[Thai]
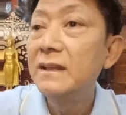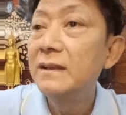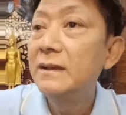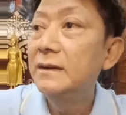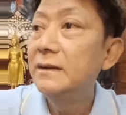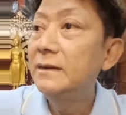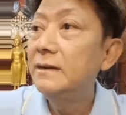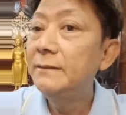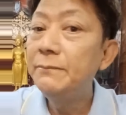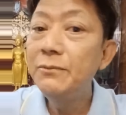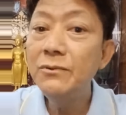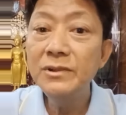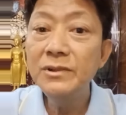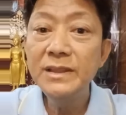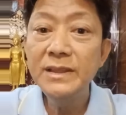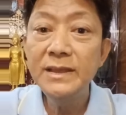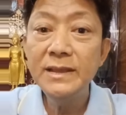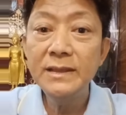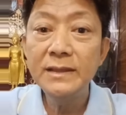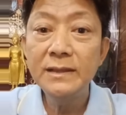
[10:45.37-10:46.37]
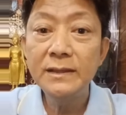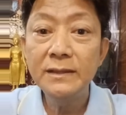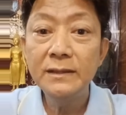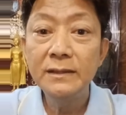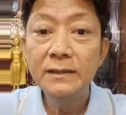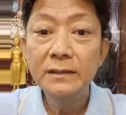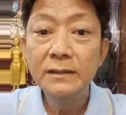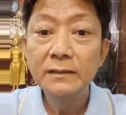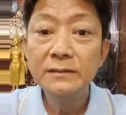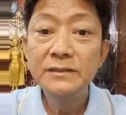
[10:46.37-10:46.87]
เออพวกเนี้ย
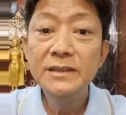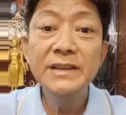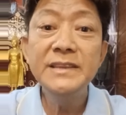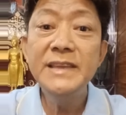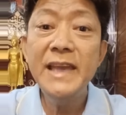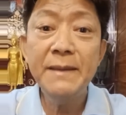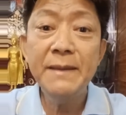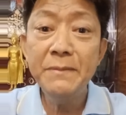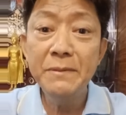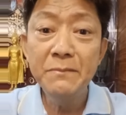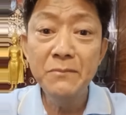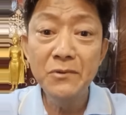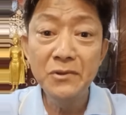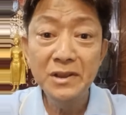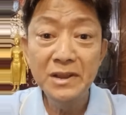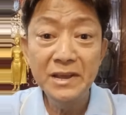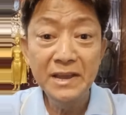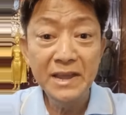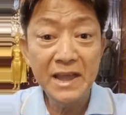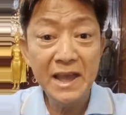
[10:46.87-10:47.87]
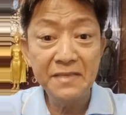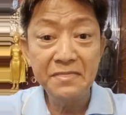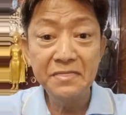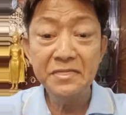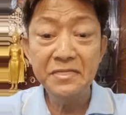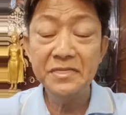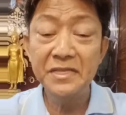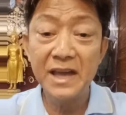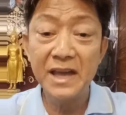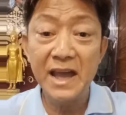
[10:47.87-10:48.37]
เยอะแยะไปหมดเลยหัน
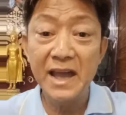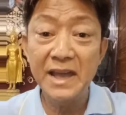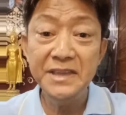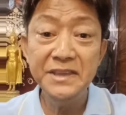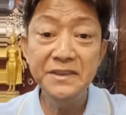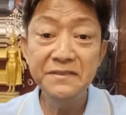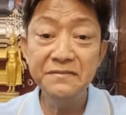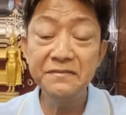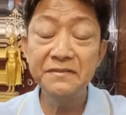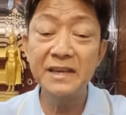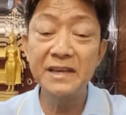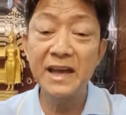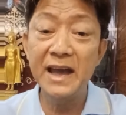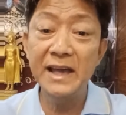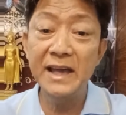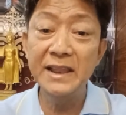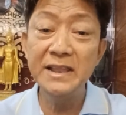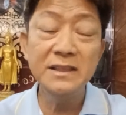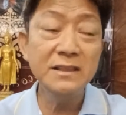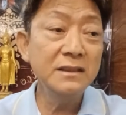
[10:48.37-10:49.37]
ษาอีสาน